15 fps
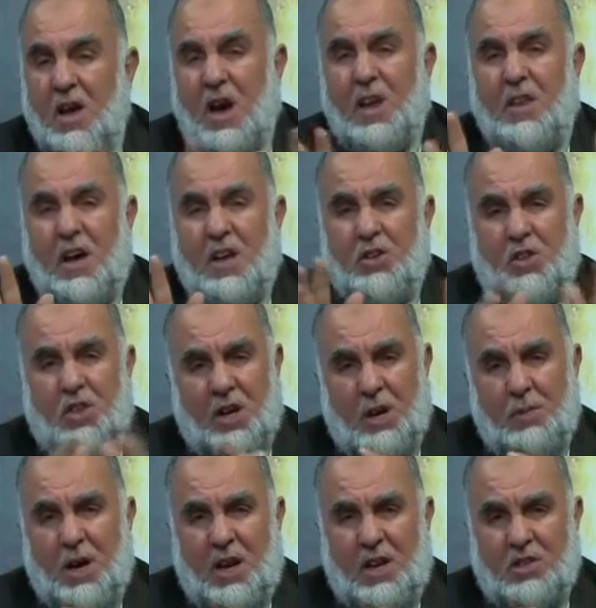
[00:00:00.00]
هذا حديث
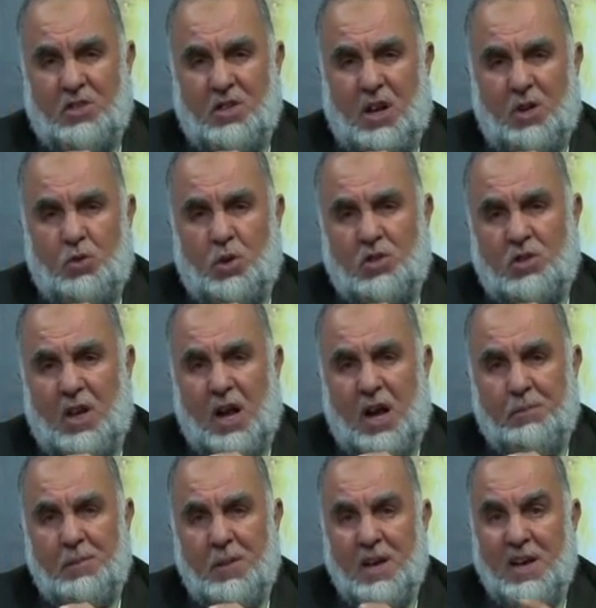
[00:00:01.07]
النبي عليه الصلاة
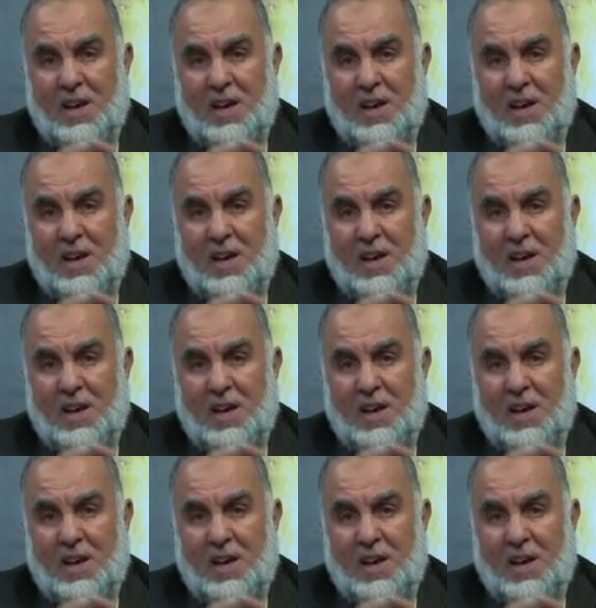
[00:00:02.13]
والسلام